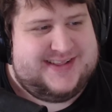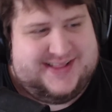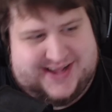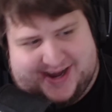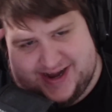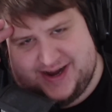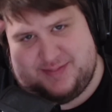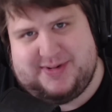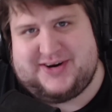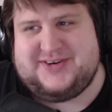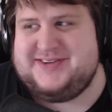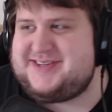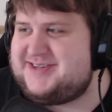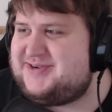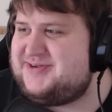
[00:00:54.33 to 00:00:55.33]
Lara
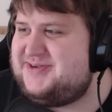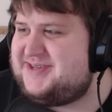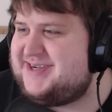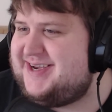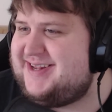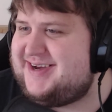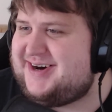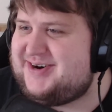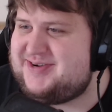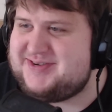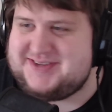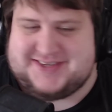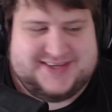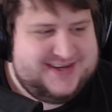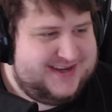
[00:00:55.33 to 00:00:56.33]
Maus, Grüße gehen
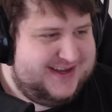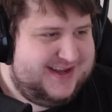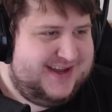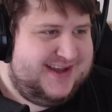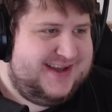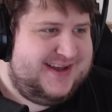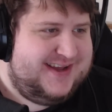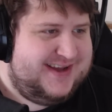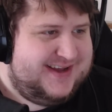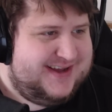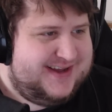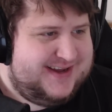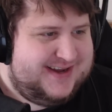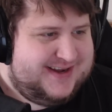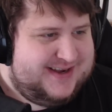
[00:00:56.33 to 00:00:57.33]
raus.
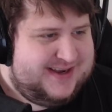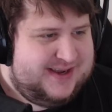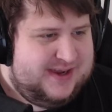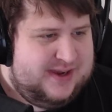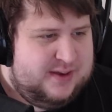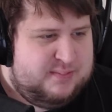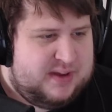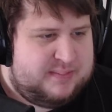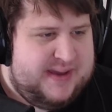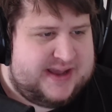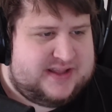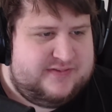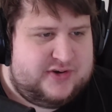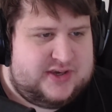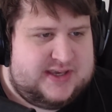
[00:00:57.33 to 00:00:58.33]
Äh, man
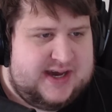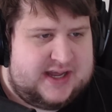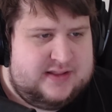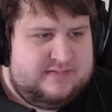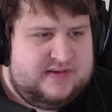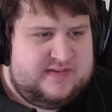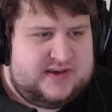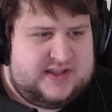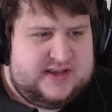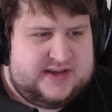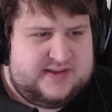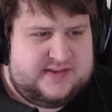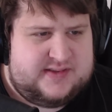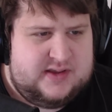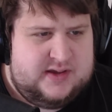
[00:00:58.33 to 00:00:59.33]
merkt dir wirklich an, wie wichtig
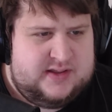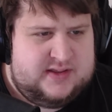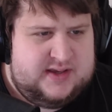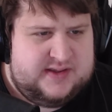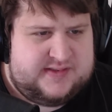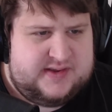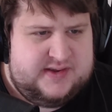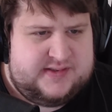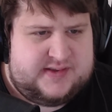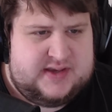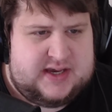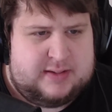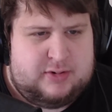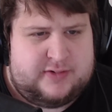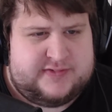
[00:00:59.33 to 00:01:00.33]
es äh, dir es ist. Ich
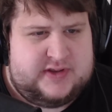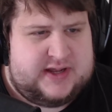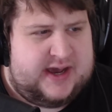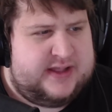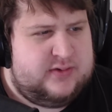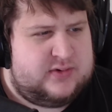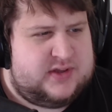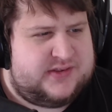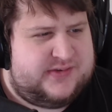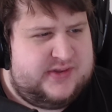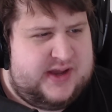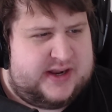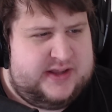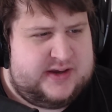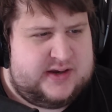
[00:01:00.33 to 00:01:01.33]
habe oft den Eindruck, dass du
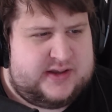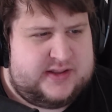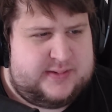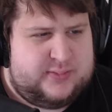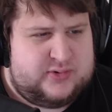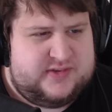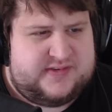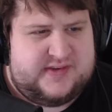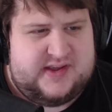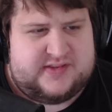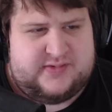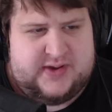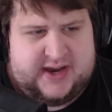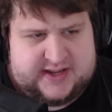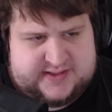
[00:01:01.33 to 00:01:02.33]
dir einige Kritikpunkte zu,
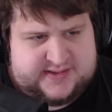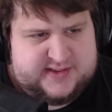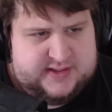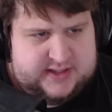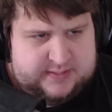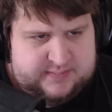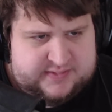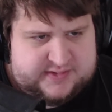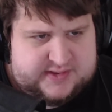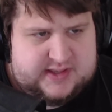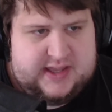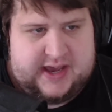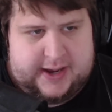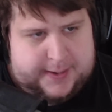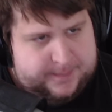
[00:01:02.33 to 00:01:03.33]
zu Herzen nimmst.
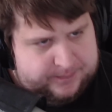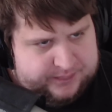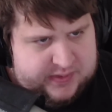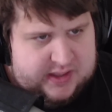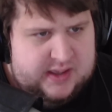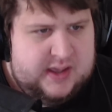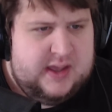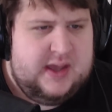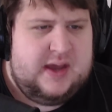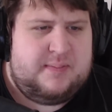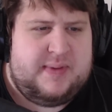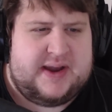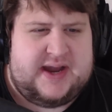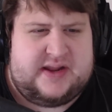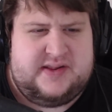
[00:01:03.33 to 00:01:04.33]
Ja.
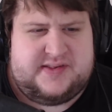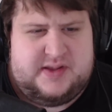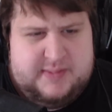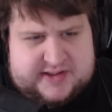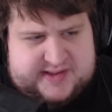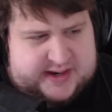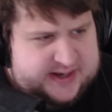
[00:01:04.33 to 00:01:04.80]
Man kann es niemals allen